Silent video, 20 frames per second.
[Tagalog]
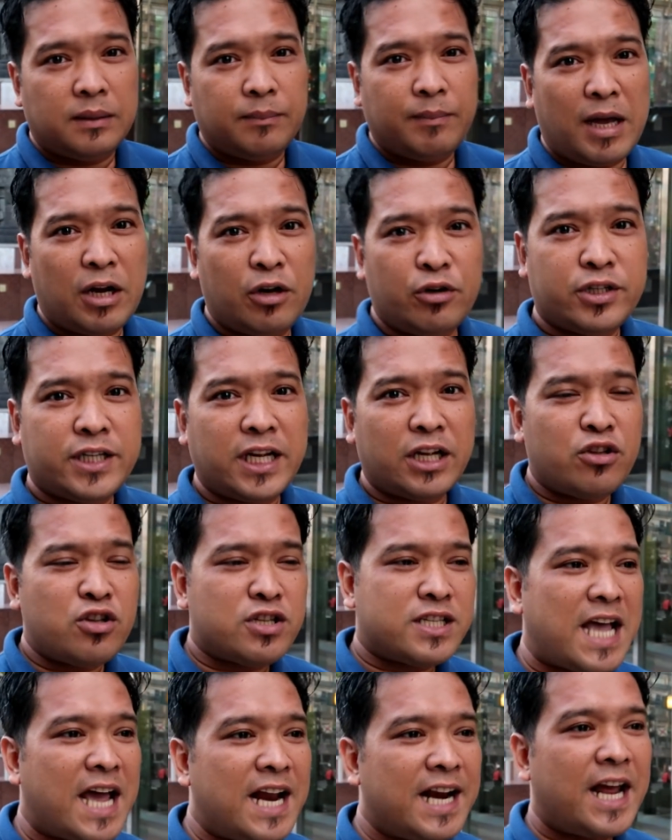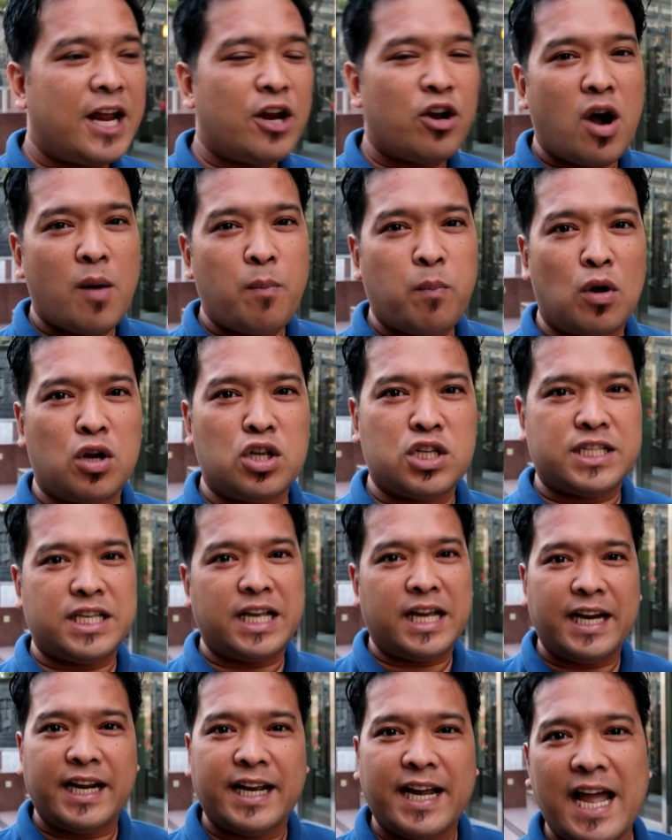Meron siya doon sana yung upholstery,